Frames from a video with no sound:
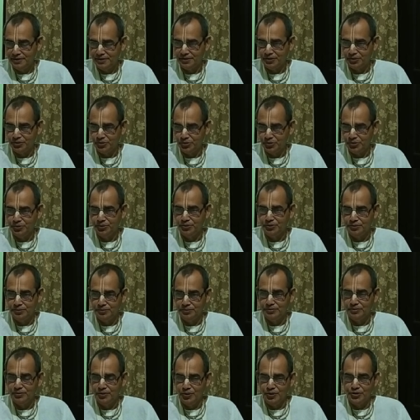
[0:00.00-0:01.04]
একটু
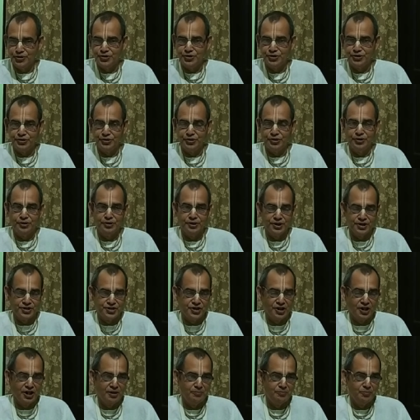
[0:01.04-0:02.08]
লজ্জিত
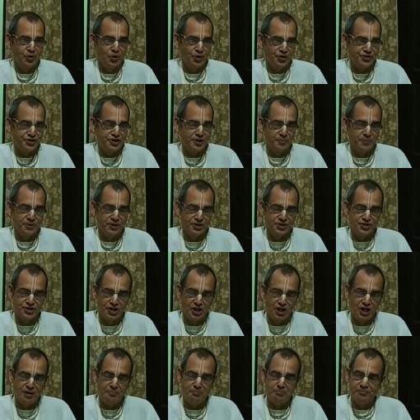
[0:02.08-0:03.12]
হয়েছিলাম লজ্জা
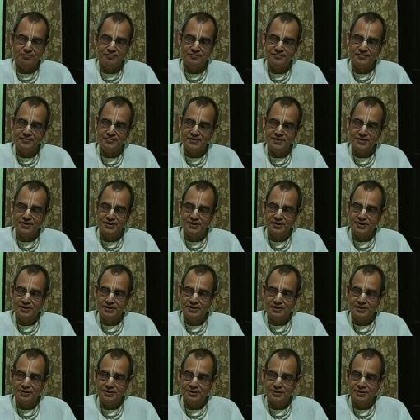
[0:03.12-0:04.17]
পেয়েছিলাম
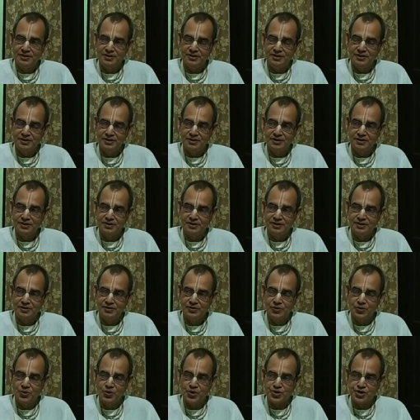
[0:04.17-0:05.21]
হ্যাঁ?
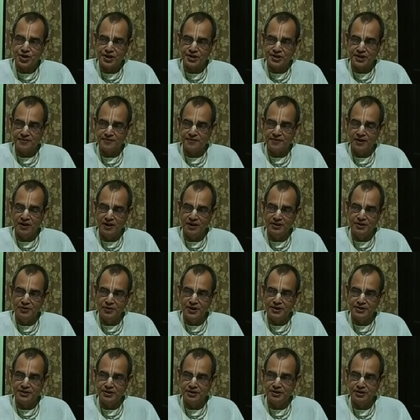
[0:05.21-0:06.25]
খোসাটা ফেলে
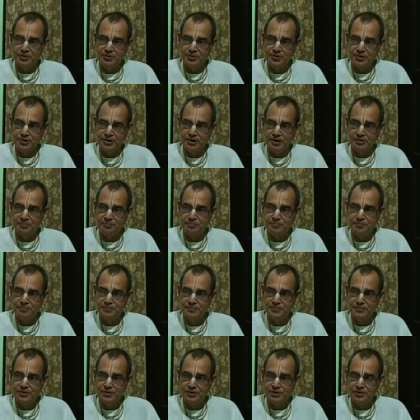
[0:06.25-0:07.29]
দেওয়াতে গুরুদেব
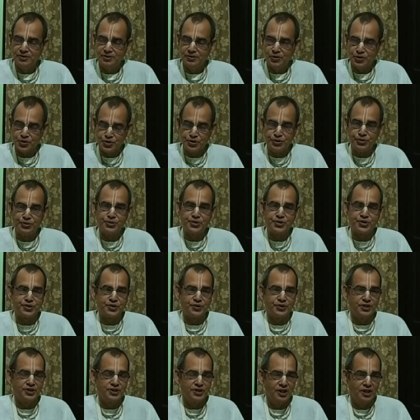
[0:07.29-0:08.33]
অসন্তুষ্ট
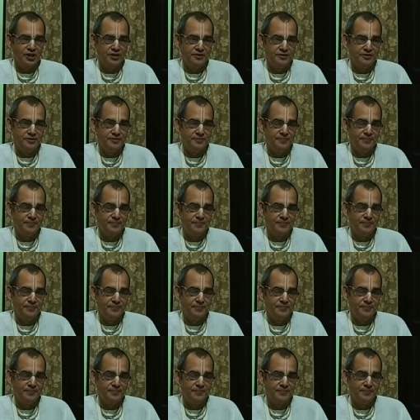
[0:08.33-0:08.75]
হয়েছিলেন